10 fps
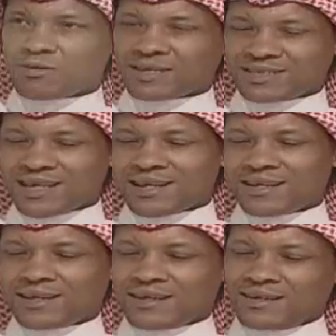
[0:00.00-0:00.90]
هو زي
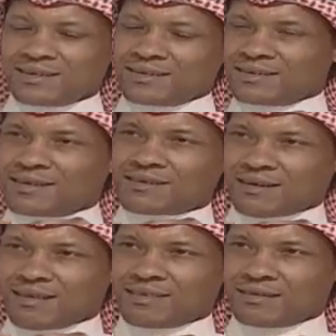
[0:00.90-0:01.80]
اللي
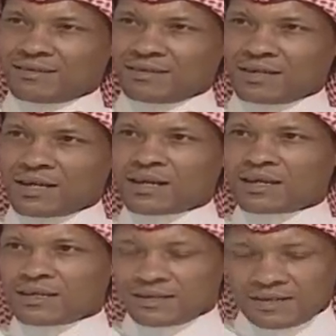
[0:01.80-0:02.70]
ارتقى الضلع
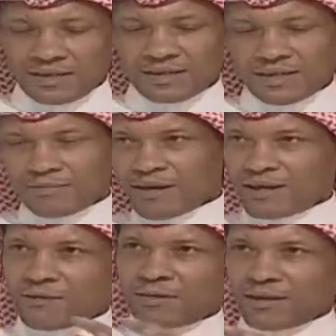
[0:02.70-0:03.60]
يعني كل ما
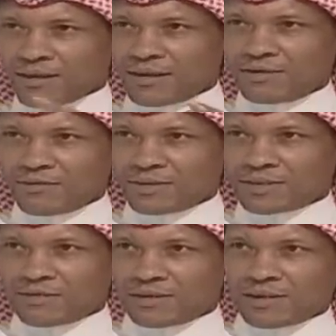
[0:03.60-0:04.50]
انا غلط الحين ولا
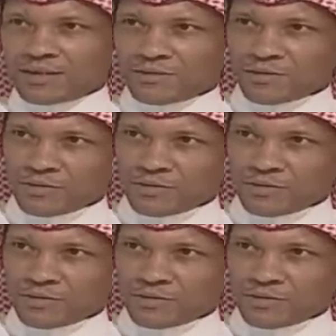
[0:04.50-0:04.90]
شيء ولا حاجه الى